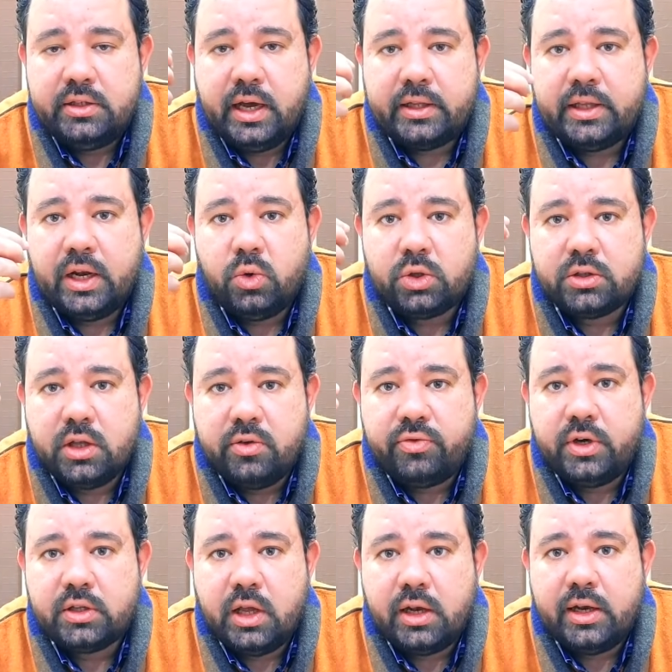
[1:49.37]
يعني لو
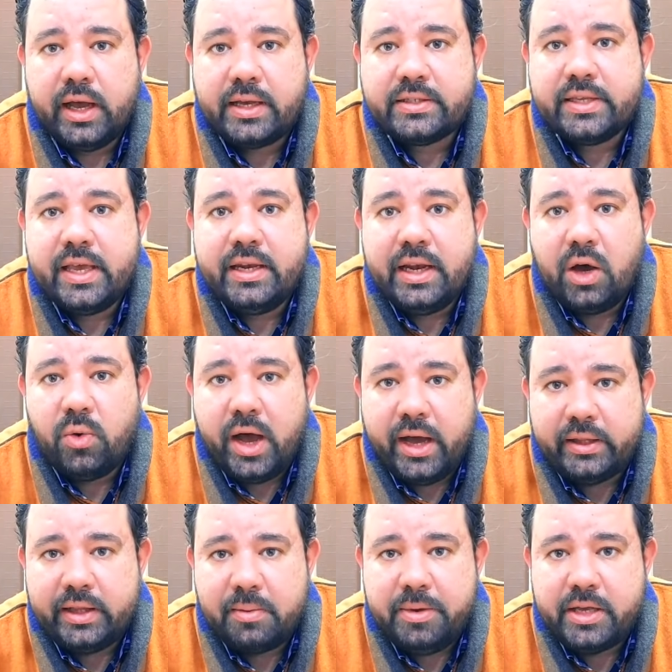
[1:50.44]
الطفل طلع سنه
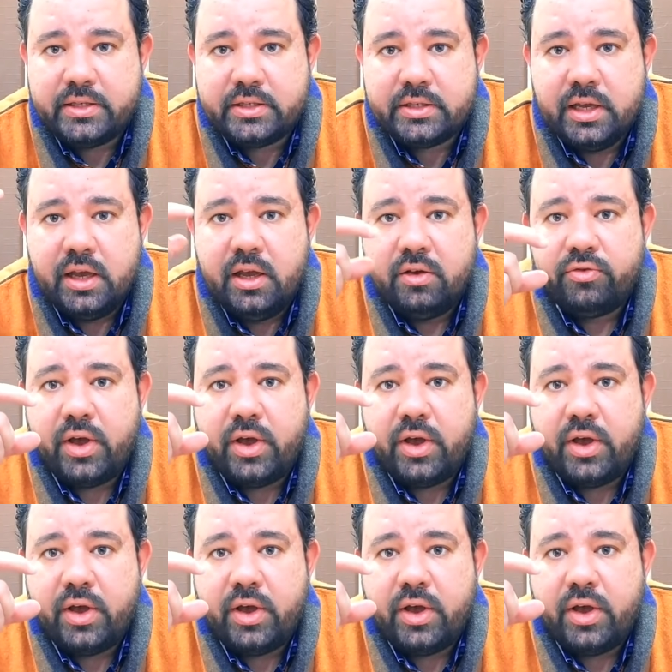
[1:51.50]
واحده بس